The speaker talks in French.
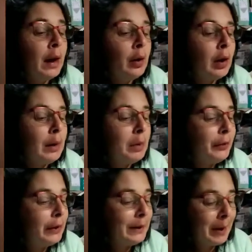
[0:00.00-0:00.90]
Alors elle
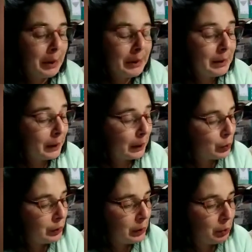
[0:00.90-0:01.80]
m'a fait une carte qui est très
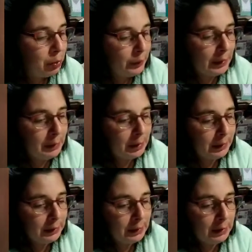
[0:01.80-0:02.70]
jolie et en plus elle a
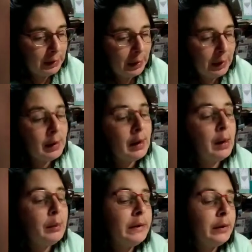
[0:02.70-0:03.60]
marqué
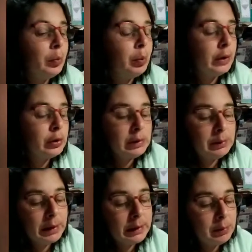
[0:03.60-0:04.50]
un petit tamponnage où il
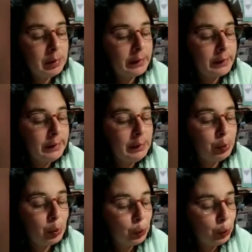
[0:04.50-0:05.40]
est marqué merci
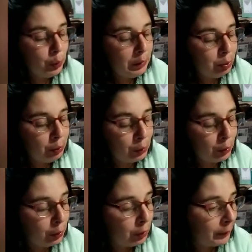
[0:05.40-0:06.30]
pour tout et plus
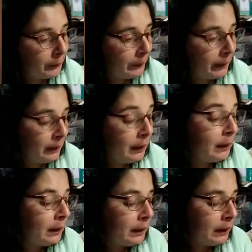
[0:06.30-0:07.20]
encore.
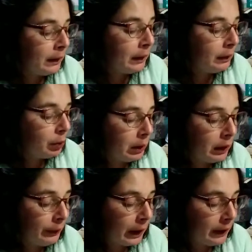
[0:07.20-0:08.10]
Et
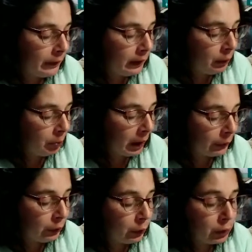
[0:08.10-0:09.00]
voilà, Val c'est une
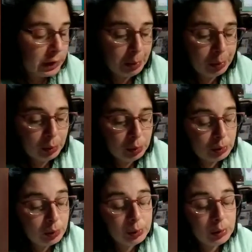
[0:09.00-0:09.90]
personne que j'aime
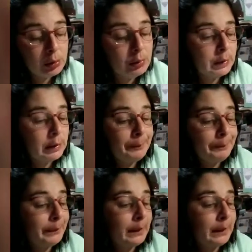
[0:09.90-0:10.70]
beaucoup donc euh, voilà